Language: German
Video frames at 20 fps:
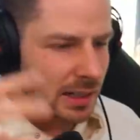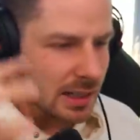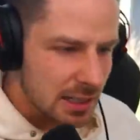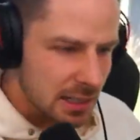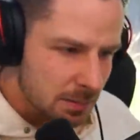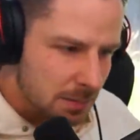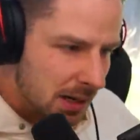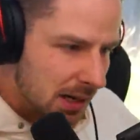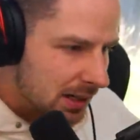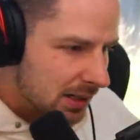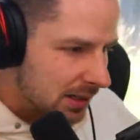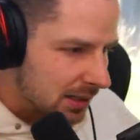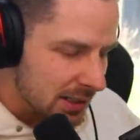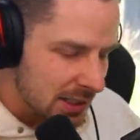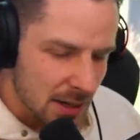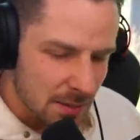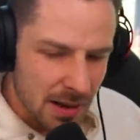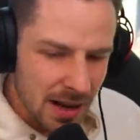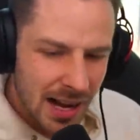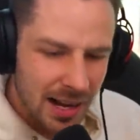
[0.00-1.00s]
ich mache,
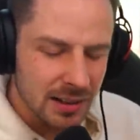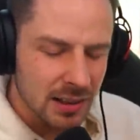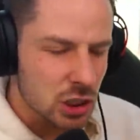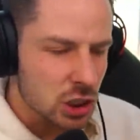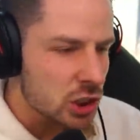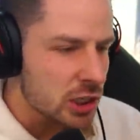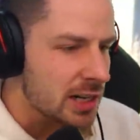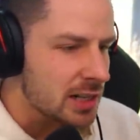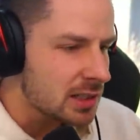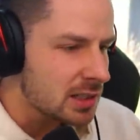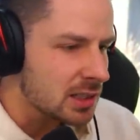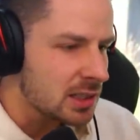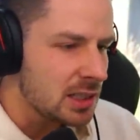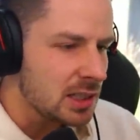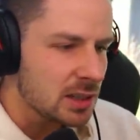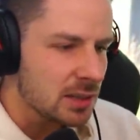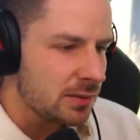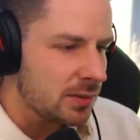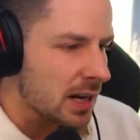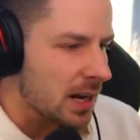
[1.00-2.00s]
ich habe Angestellte
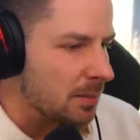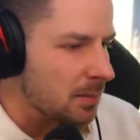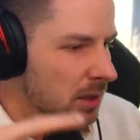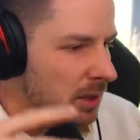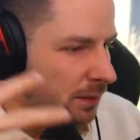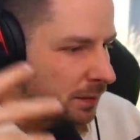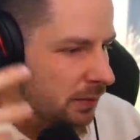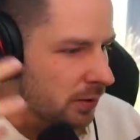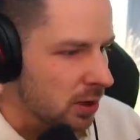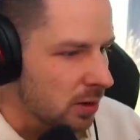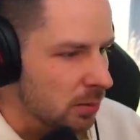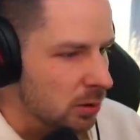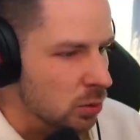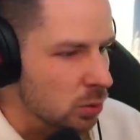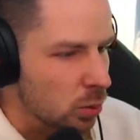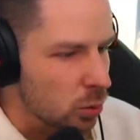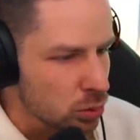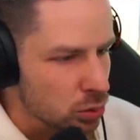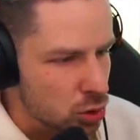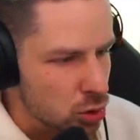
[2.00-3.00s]
hier, wir haben hier Firmen
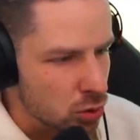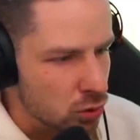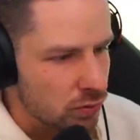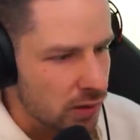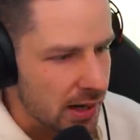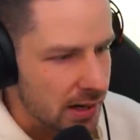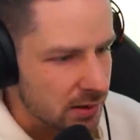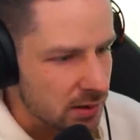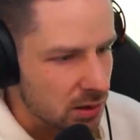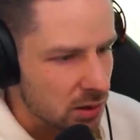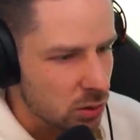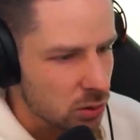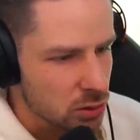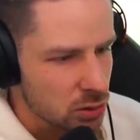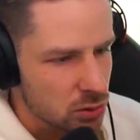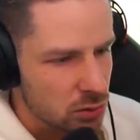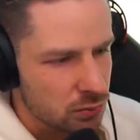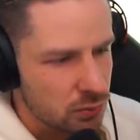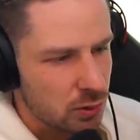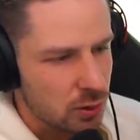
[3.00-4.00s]
und so weiter
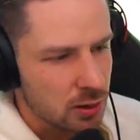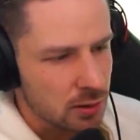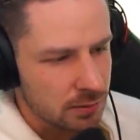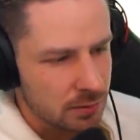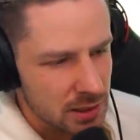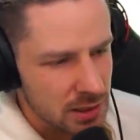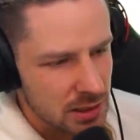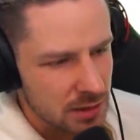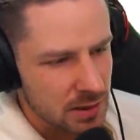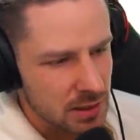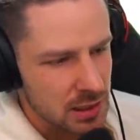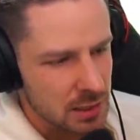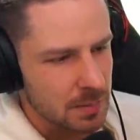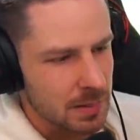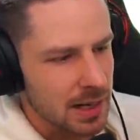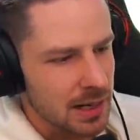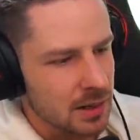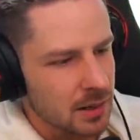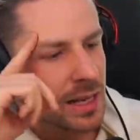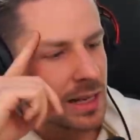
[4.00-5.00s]
und so fort. Wisst ihr, was ich
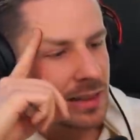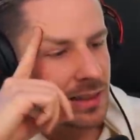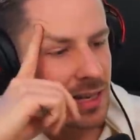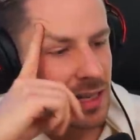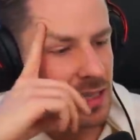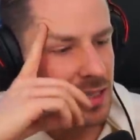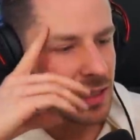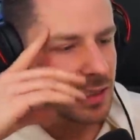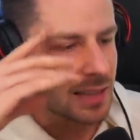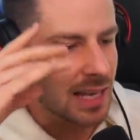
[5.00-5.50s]
meine? Das sind